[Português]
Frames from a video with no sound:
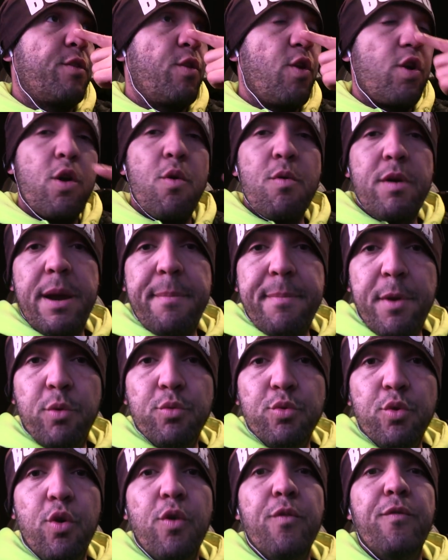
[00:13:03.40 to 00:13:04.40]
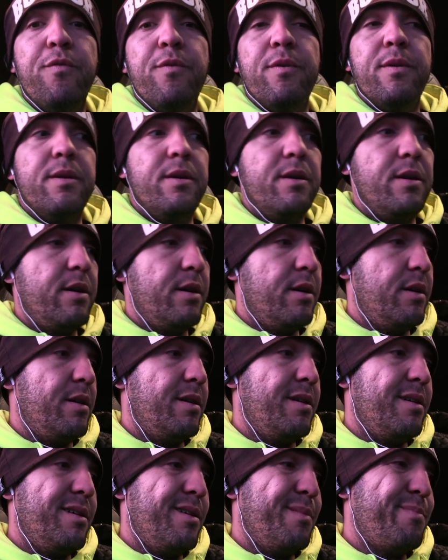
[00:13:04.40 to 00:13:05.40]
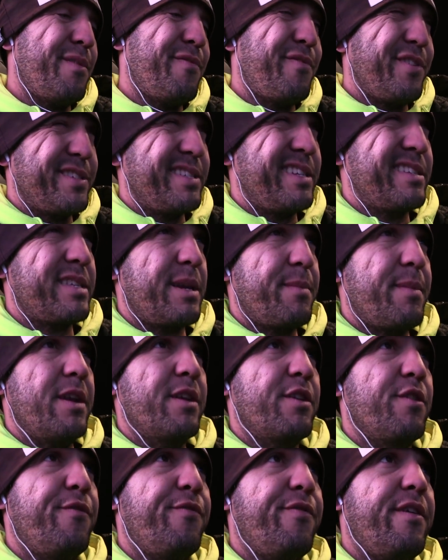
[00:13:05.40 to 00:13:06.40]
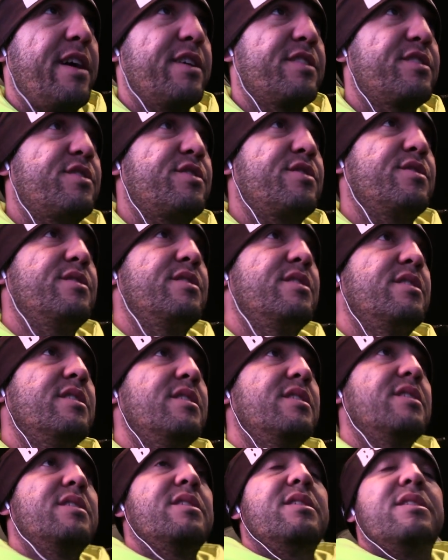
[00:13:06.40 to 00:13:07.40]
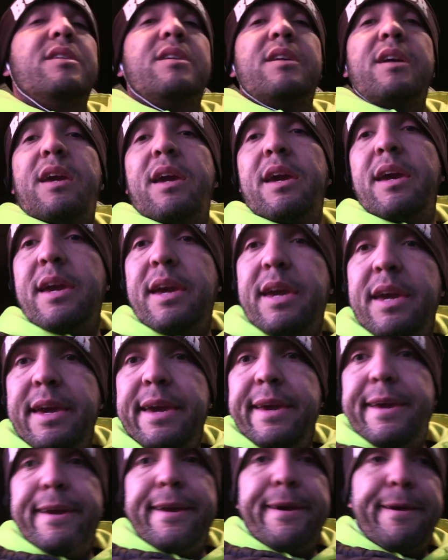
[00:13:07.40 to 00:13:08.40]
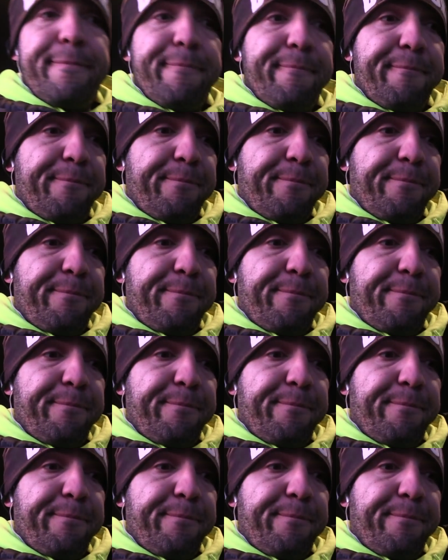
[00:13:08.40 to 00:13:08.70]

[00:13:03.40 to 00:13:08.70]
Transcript: E colocar um caminhão novo uh, ah, para fazer esse trabalho que eu faço é...